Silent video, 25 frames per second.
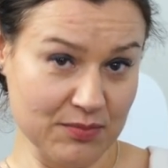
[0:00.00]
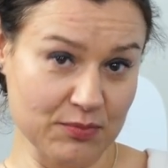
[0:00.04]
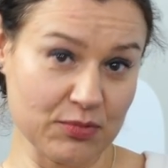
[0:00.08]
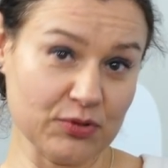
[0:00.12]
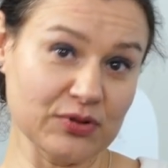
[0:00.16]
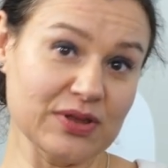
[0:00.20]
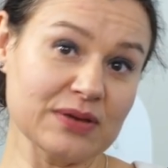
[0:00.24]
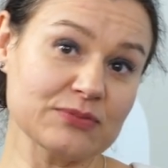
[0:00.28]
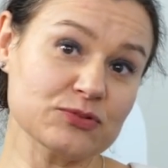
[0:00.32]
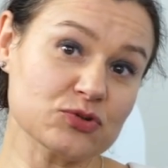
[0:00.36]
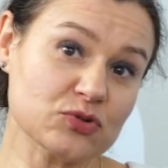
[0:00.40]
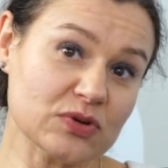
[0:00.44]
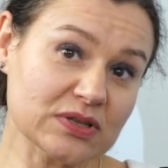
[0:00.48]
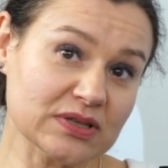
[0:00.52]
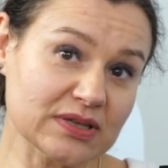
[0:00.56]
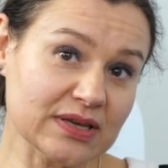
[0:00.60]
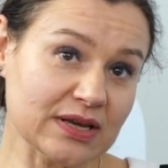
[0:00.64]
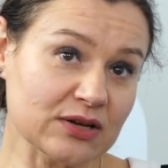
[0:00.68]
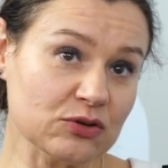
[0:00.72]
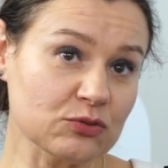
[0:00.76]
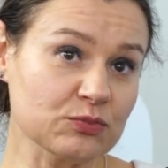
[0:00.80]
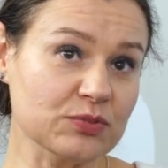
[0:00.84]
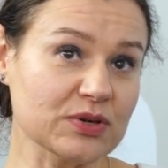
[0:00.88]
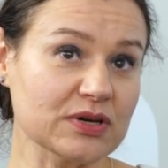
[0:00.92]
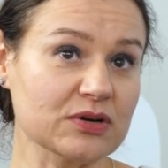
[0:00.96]
Bo na przykład
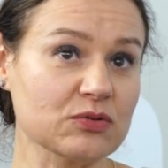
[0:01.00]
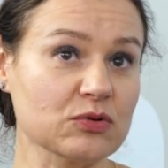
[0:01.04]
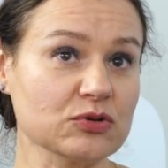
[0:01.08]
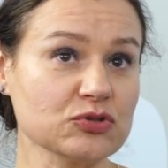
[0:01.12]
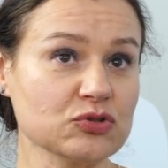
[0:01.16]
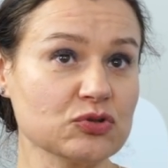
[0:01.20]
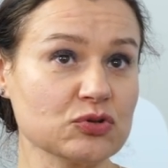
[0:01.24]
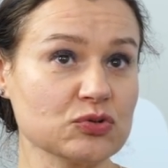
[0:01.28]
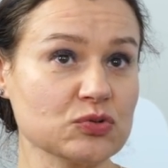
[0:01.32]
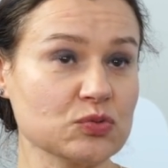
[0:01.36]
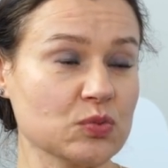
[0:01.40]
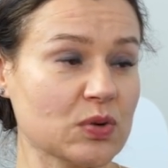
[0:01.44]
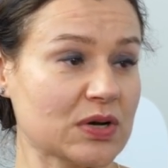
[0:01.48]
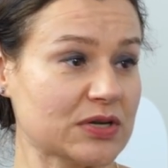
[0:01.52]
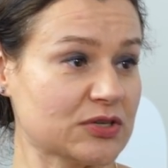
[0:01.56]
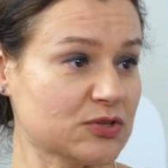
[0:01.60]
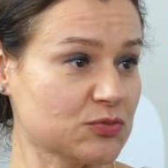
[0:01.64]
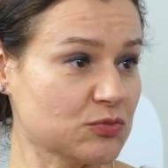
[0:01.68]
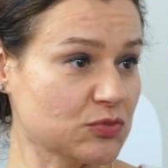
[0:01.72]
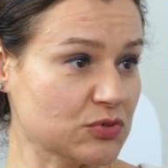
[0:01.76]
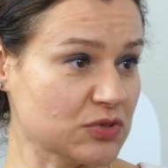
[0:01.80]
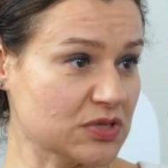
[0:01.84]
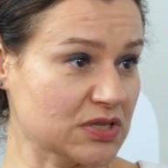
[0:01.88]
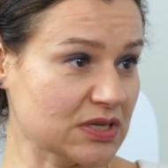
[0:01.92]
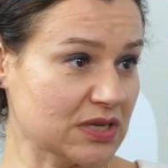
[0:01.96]
ja lubię głośno
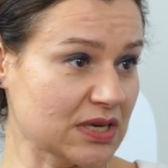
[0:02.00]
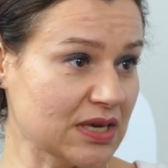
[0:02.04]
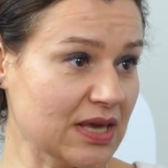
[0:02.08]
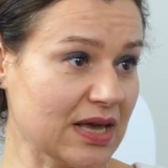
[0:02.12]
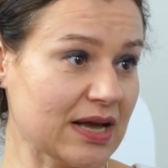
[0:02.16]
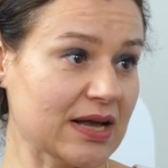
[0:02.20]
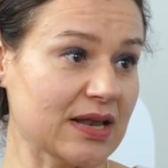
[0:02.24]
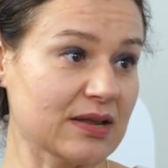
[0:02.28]
słuchać muzyki,